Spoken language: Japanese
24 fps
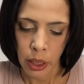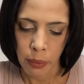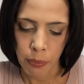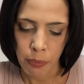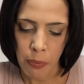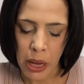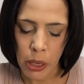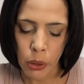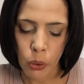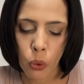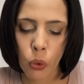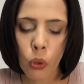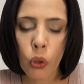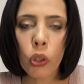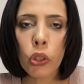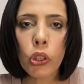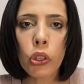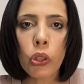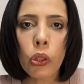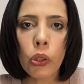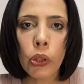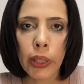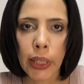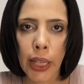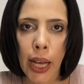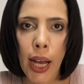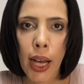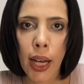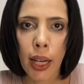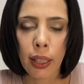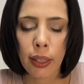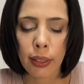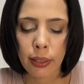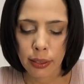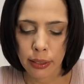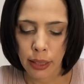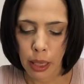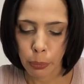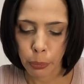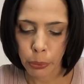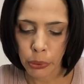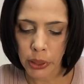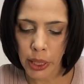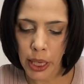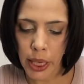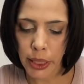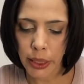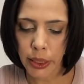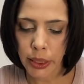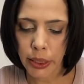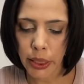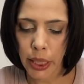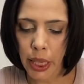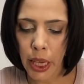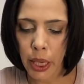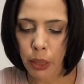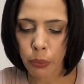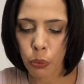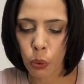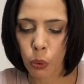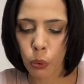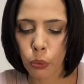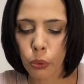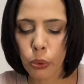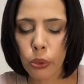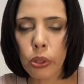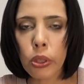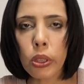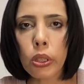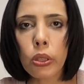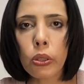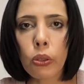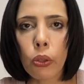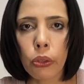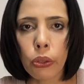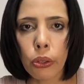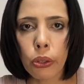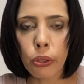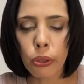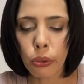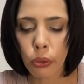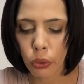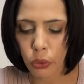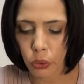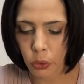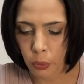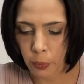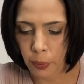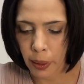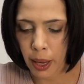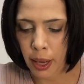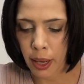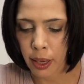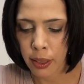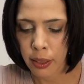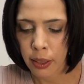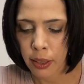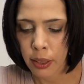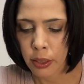まあ、工場やサプライチェーンを移すということは、